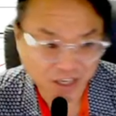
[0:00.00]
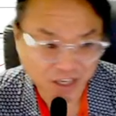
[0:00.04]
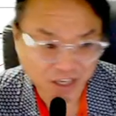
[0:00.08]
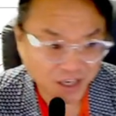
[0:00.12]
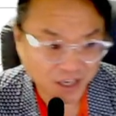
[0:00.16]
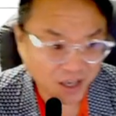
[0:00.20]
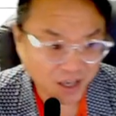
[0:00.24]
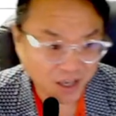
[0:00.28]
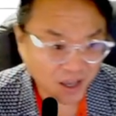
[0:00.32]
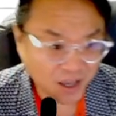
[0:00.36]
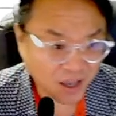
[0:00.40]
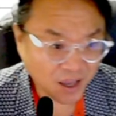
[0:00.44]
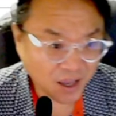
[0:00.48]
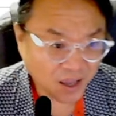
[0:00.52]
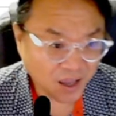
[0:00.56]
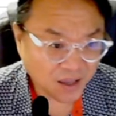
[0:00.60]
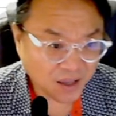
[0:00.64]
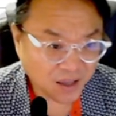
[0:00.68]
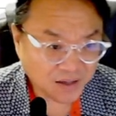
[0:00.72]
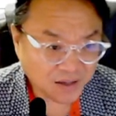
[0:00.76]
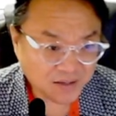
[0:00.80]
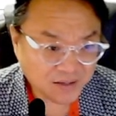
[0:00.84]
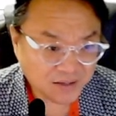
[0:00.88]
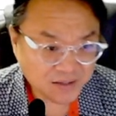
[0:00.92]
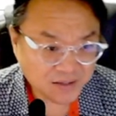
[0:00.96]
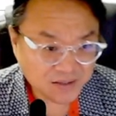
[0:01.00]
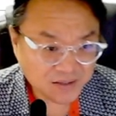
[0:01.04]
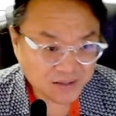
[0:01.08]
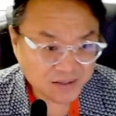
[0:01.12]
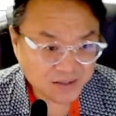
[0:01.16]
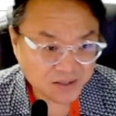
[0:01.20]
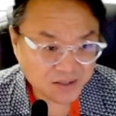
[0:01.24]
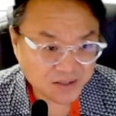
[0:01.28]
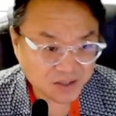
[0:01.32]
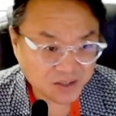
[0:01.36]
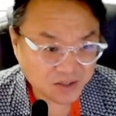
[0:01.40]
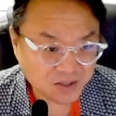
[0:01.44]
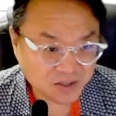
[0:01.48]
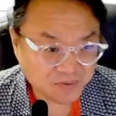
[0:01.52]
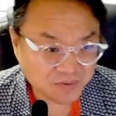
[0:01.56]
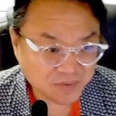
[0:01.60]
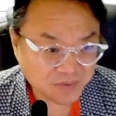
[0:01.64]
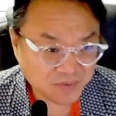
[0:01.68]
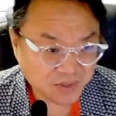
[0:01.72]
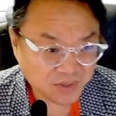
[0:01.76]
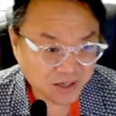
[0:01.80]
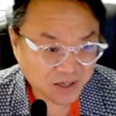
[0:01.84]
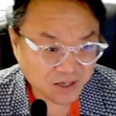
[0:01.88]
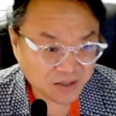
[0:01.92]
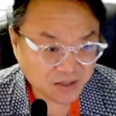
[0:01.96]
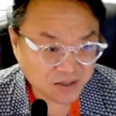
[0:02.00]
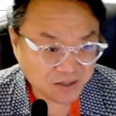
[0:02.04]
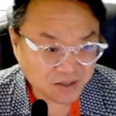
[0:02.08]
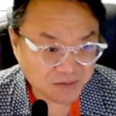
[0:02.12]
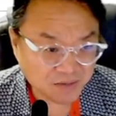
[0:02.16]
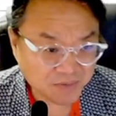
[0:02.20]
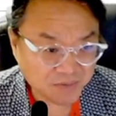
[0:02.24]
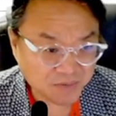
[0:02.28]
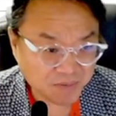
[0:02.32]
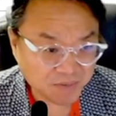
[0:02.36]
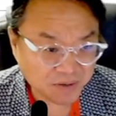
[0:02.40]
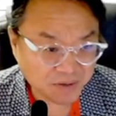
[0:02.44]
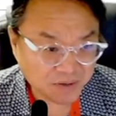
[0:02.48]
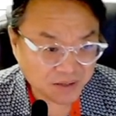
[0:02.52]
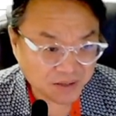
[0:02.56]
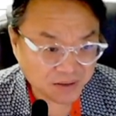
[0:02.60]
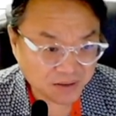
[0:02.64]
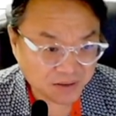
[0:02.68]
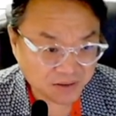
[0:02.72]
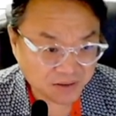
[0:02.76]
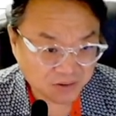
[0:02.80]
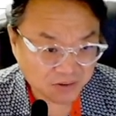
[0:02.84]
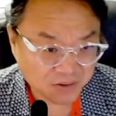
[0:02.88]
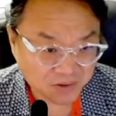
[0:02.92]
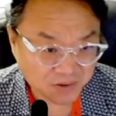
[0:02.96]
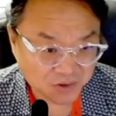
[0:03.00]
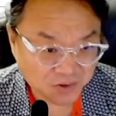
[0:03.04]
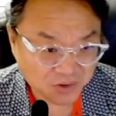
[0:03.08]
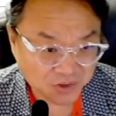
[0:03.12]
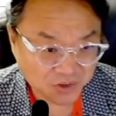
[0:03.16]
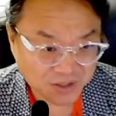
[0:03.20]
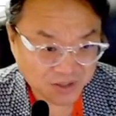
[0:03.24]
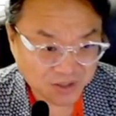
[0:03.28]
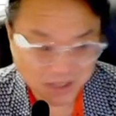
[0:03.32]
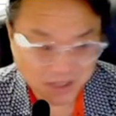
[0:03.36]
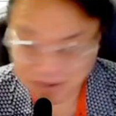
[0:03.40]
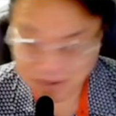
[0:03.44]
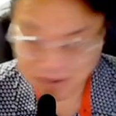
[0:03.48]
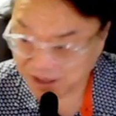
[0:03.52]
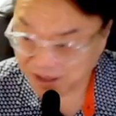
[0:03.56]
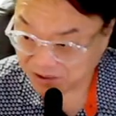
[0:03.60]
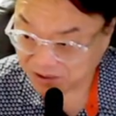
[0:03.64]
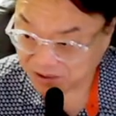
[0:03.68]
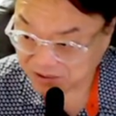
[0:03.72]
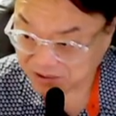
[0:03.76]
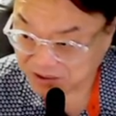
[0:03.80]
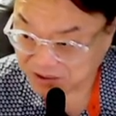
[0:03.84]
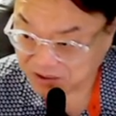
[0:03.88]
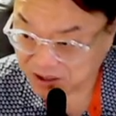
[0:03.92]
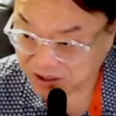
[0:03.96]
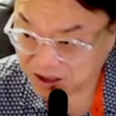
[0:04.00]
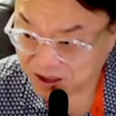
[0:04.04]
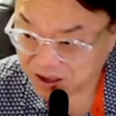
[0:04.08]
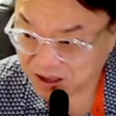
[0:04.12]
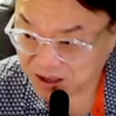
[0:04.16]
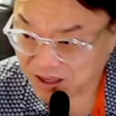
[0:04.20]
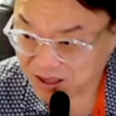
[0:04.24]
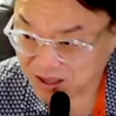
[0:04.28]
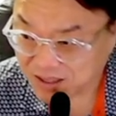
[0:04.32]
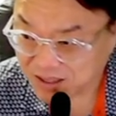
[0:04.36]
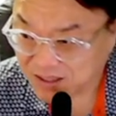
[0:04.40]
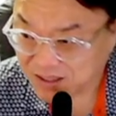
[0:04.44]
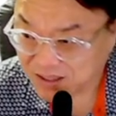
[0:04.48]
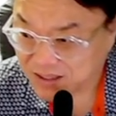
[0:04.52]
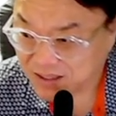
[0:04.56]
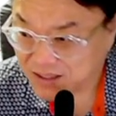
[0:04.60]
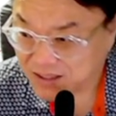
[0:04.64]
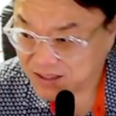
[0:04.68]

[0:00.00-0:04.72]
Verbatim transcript: 했으니 지금 1.몇 퍼센트 정도 수익이 났네요. 그죠?